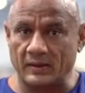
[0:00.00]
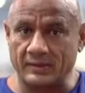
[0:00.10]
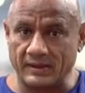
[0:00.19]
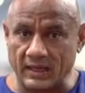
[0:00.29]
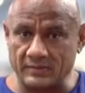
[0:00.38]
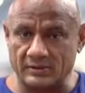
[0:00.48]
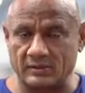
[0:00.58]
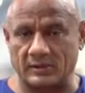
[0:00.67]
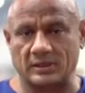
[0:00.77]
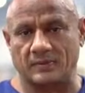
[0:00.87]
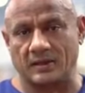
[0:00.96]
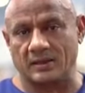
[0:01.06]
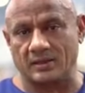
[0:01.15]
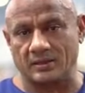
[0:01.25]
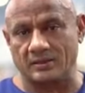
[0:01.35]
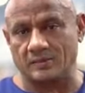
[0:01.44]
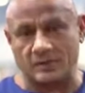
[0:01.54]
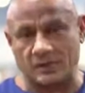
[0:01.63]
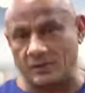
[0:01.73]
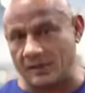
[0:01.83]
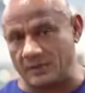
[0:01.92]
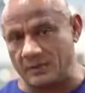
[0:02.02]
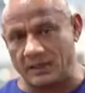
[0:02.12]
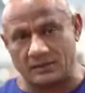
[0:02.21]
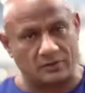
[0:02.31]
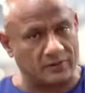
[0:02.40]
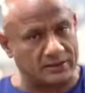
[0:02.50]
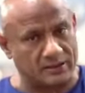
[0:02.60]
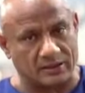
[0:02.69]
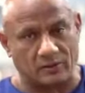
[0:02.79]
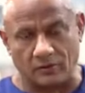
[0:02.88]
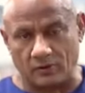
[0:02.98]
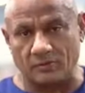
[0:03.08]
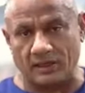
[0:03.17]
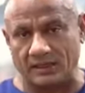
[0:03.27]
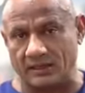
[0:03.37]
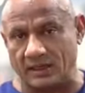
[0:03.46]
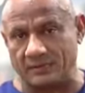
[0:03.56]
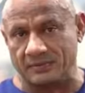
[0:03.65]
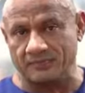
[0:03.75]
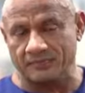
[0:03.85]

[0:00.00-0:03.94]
अपने टाइम में से बचा पाएंगे इस बचे हुए टाइम में या तो वेट ट्रेनिंग का वॉल्यूम बढ़ा दें आप